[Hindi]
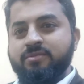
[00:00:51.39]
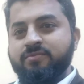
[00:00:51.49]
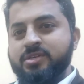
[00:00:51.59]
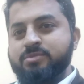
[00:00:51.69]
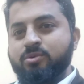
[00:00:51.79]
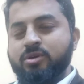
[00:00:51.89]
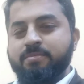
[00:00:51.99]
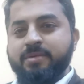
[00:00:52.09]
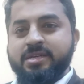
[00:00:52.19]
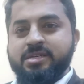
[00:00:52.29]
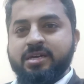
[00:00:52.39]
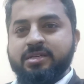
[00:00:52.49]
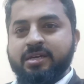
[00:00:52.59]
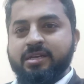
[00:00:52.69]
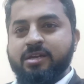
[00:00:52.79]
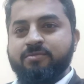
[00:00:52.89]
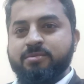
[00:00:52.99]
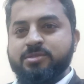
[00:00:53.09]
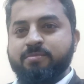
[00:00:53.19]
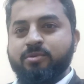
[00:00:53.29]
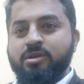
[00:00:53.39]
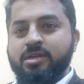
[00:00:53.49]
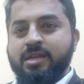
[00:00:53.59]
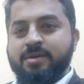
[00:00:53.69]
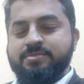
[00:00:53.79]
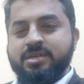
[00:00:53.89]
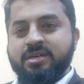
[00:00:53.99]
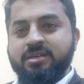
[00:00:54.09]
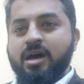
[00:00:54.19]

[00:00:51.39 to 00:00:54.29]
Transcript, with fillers: फेसबुक का पेज है टेक्निकल इन्फॉर्मेशन पोर्टल के नाम से